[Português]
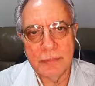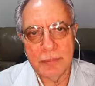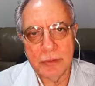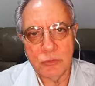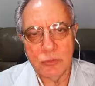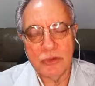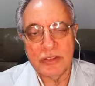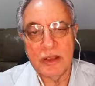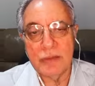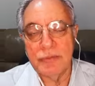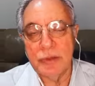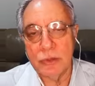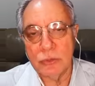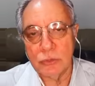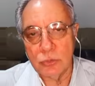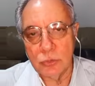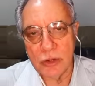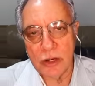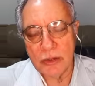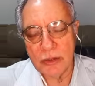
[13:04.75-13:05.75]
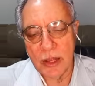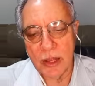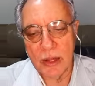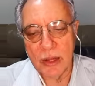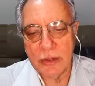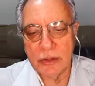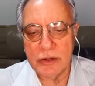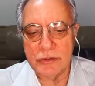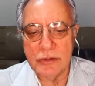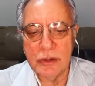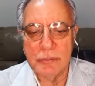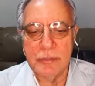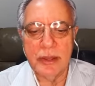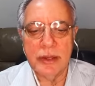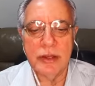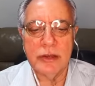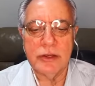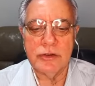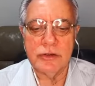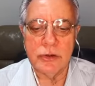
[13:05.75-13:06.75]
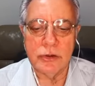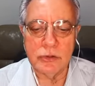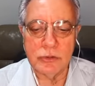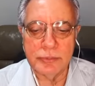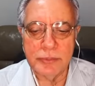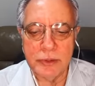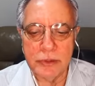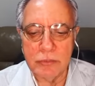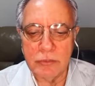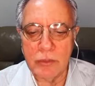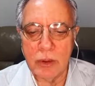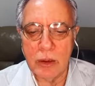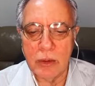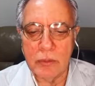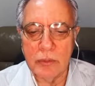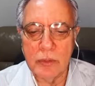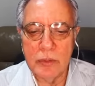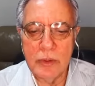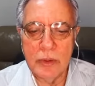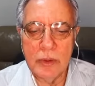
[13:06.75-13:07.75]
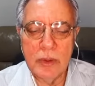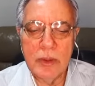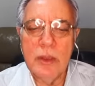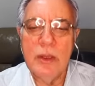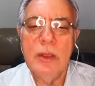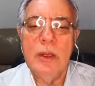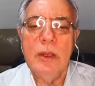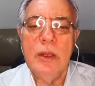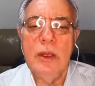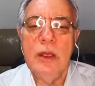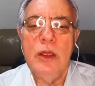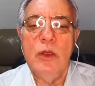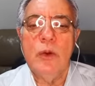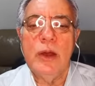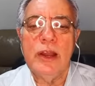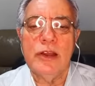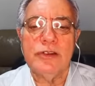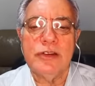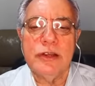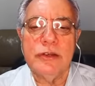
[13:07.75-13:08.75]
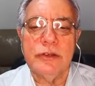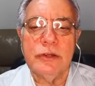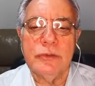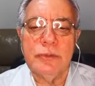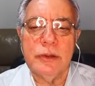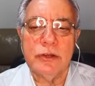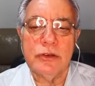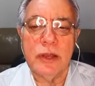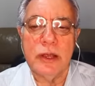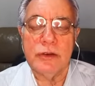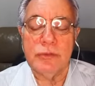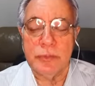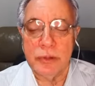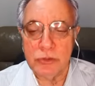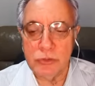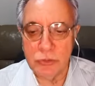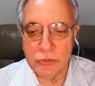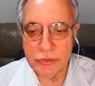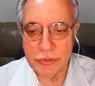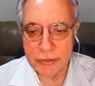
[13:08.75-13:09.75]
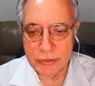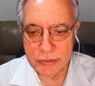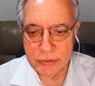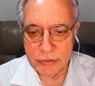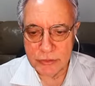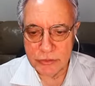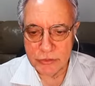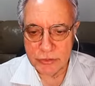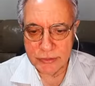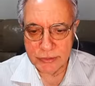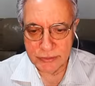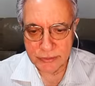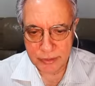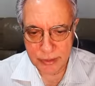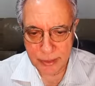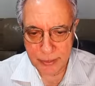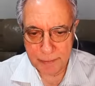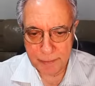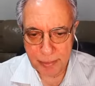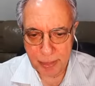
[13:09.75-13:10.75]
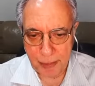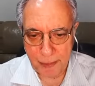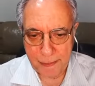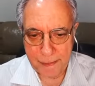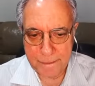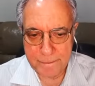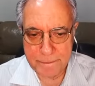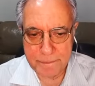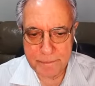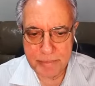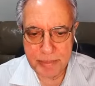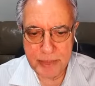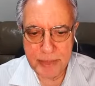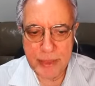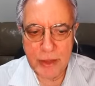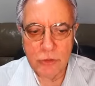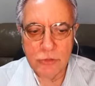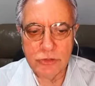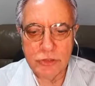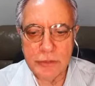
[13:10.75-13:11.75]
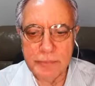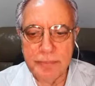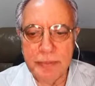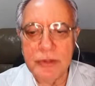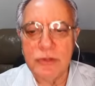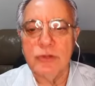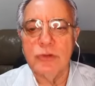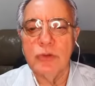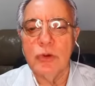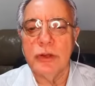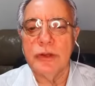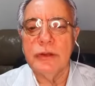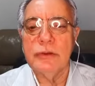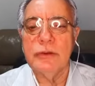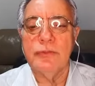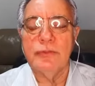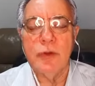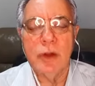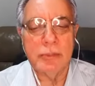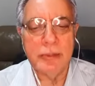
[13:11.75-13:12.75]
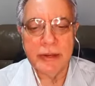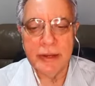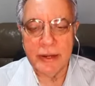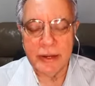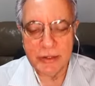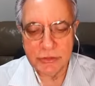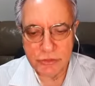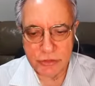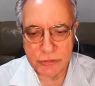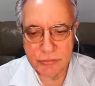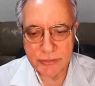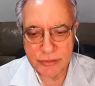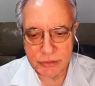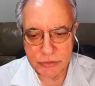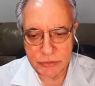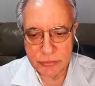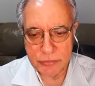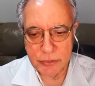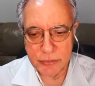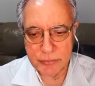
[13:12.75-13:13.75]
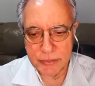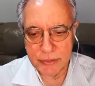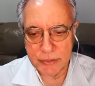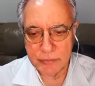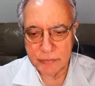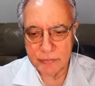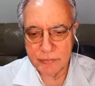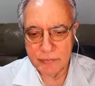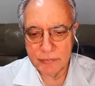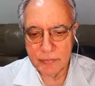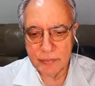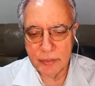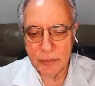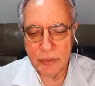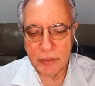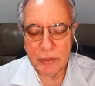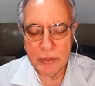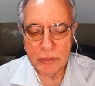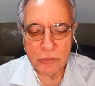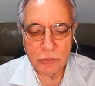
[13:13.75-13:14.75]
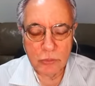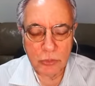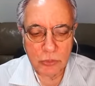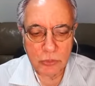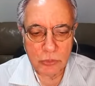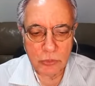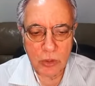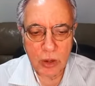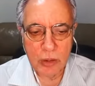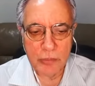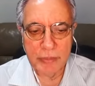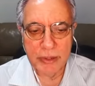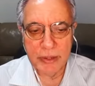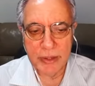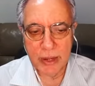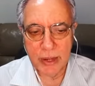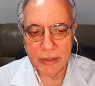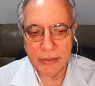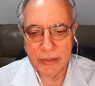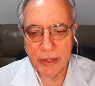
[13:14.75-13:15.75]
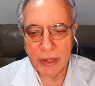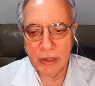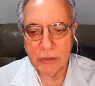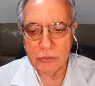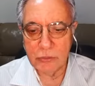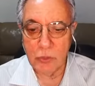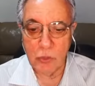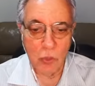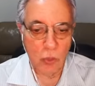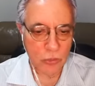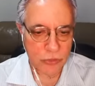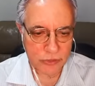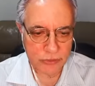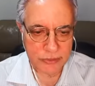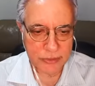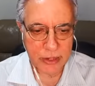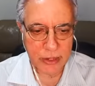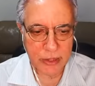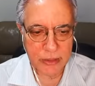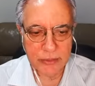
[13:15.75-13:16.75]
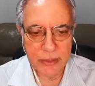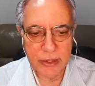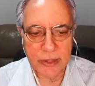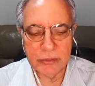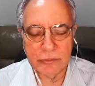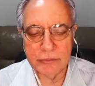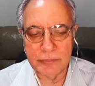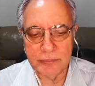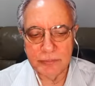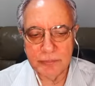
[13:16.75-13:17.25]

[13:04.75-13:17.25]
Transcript: para suas aventuras lá na chamada região espiritual. E o Alexandre advertiu o seguinte, André, não se impressione de forma negativa nesse momento. Todo homem encarnado ou desencarnado